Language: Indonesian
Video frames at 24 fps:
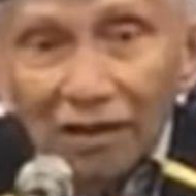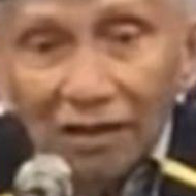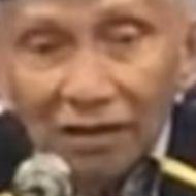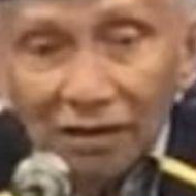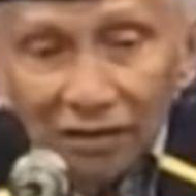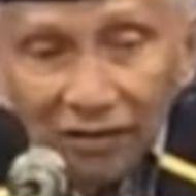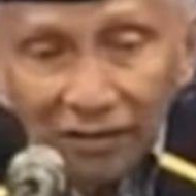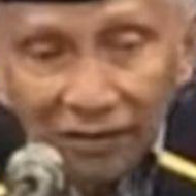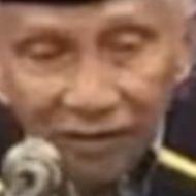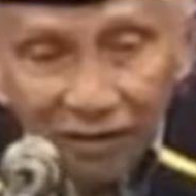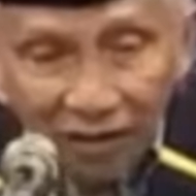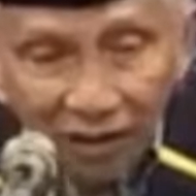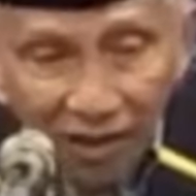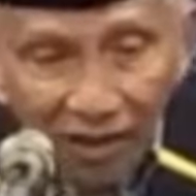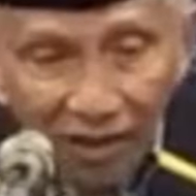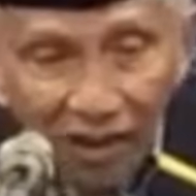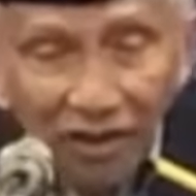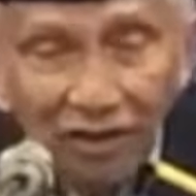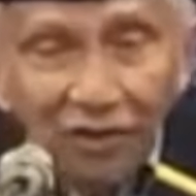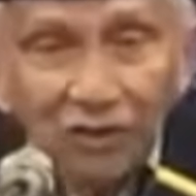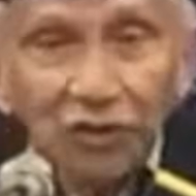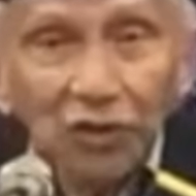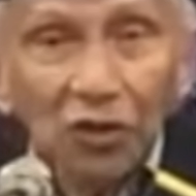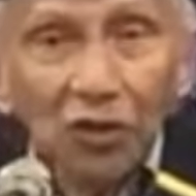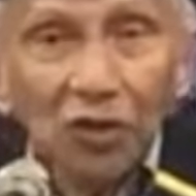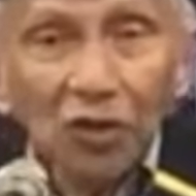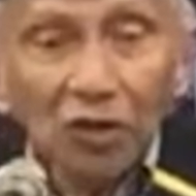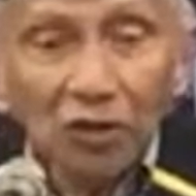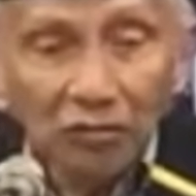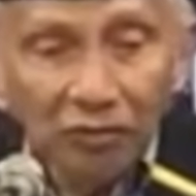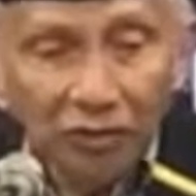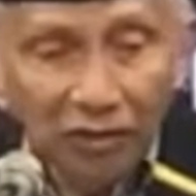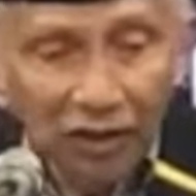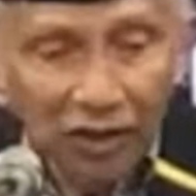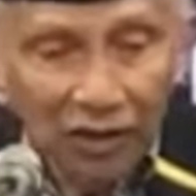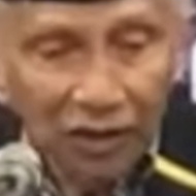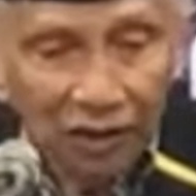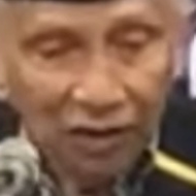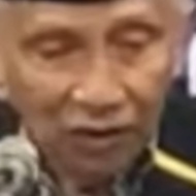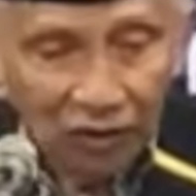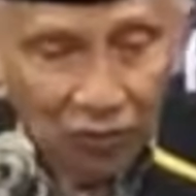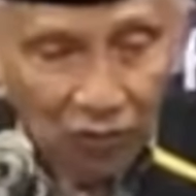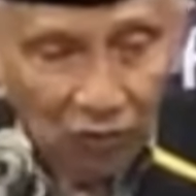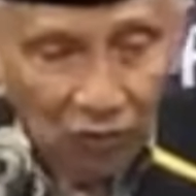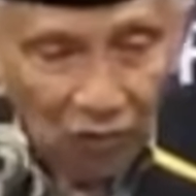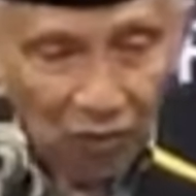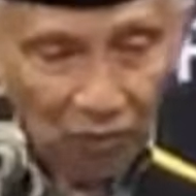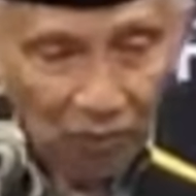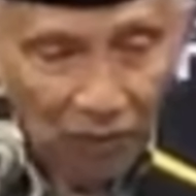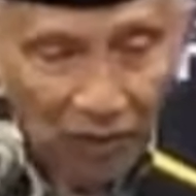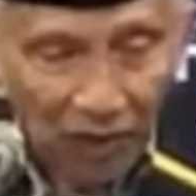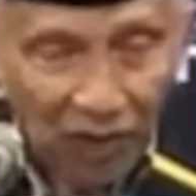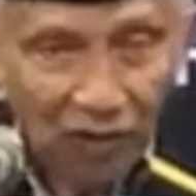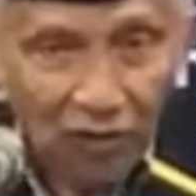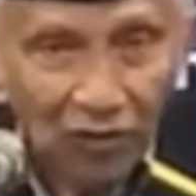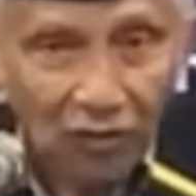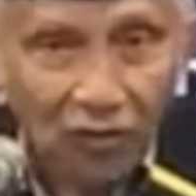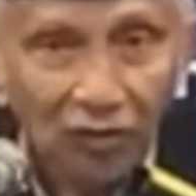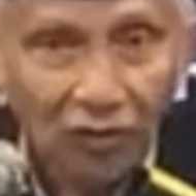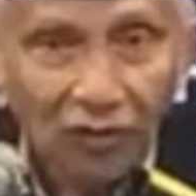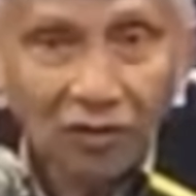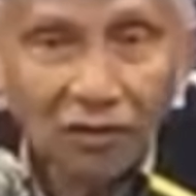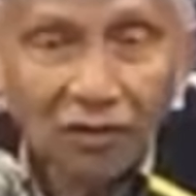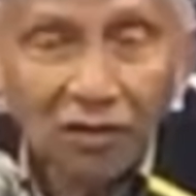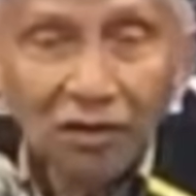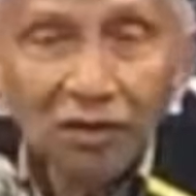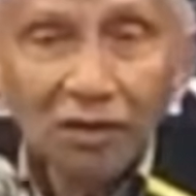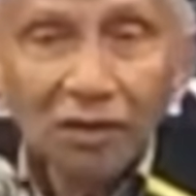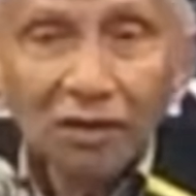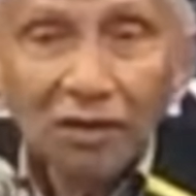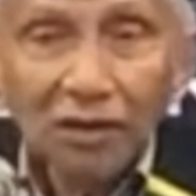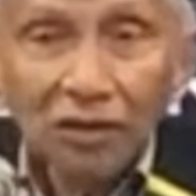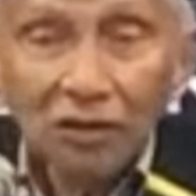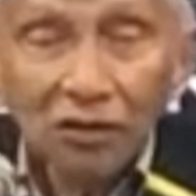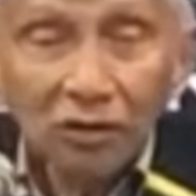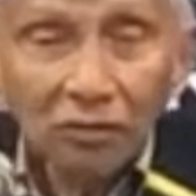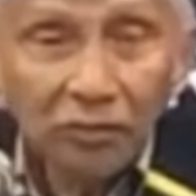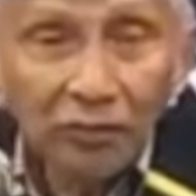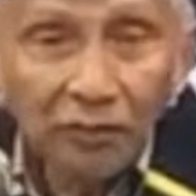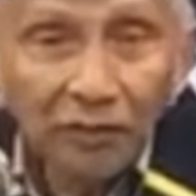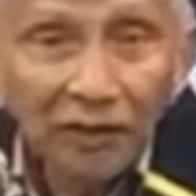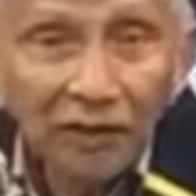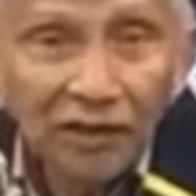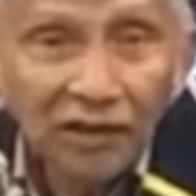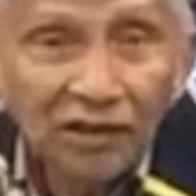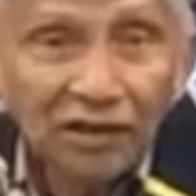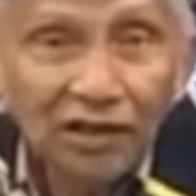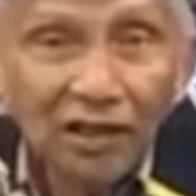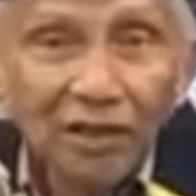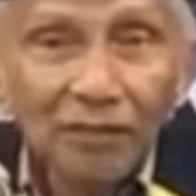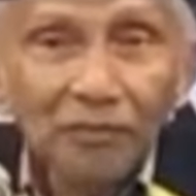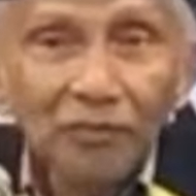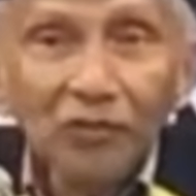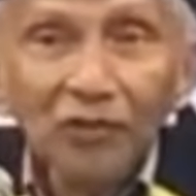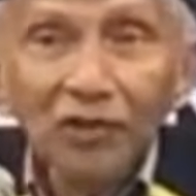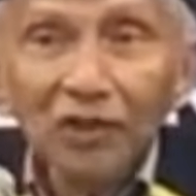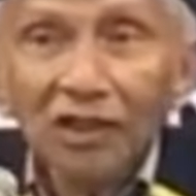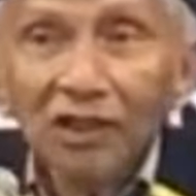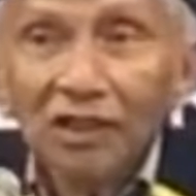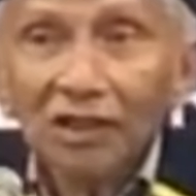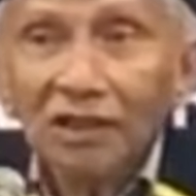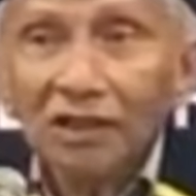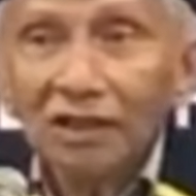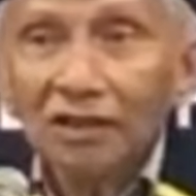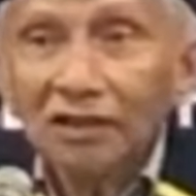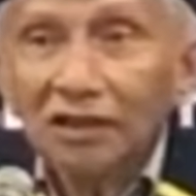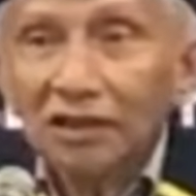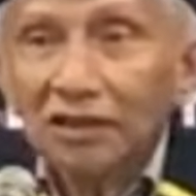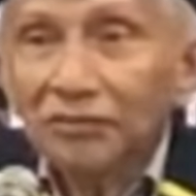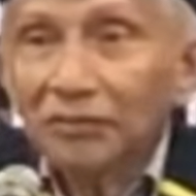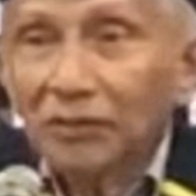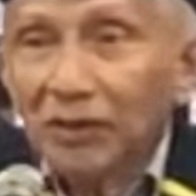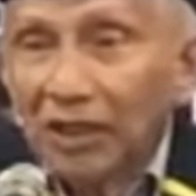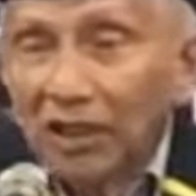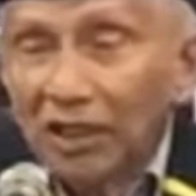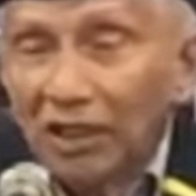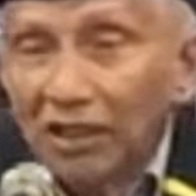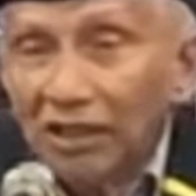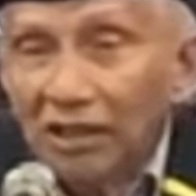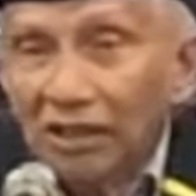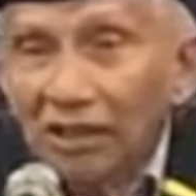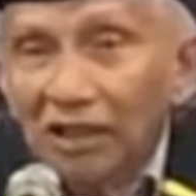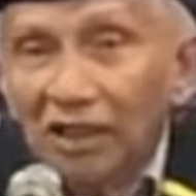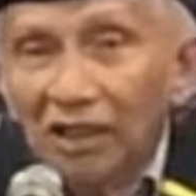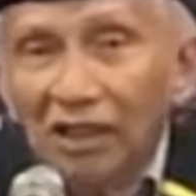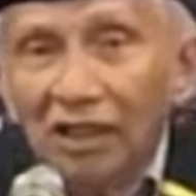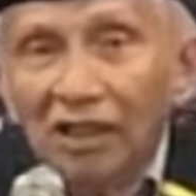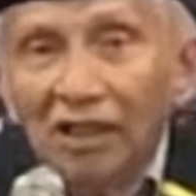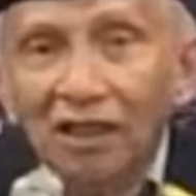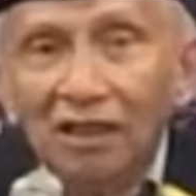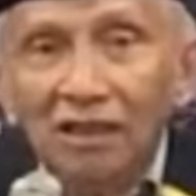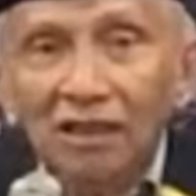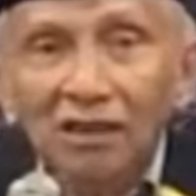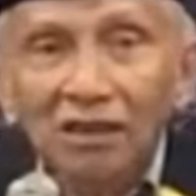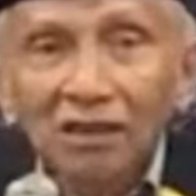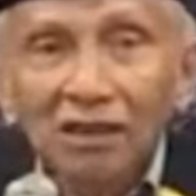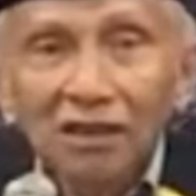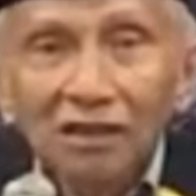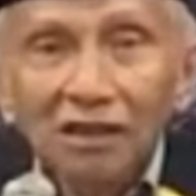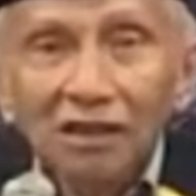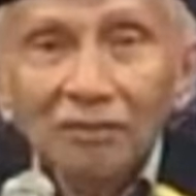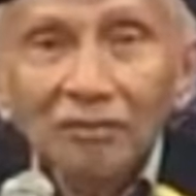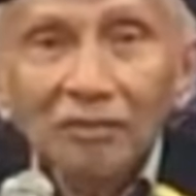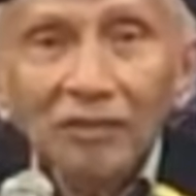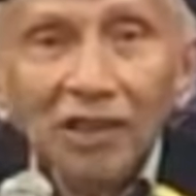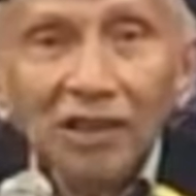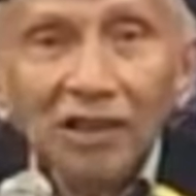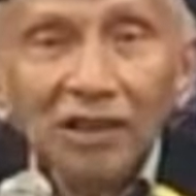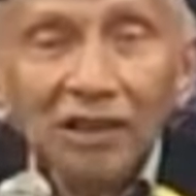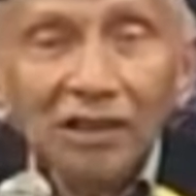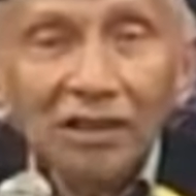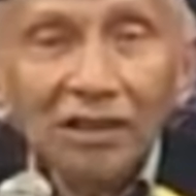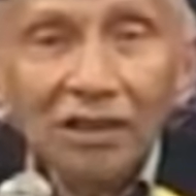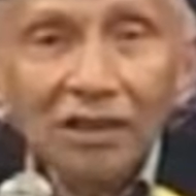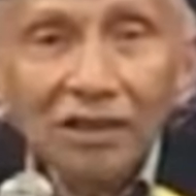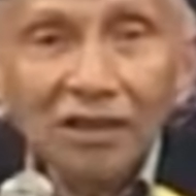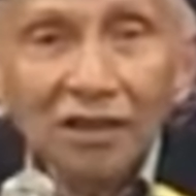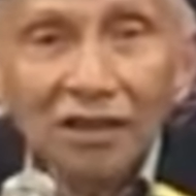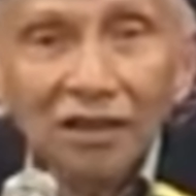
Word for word: setelah Jokowi turun panggung itu memang tidak boleh lantas berleha-leha kembali ke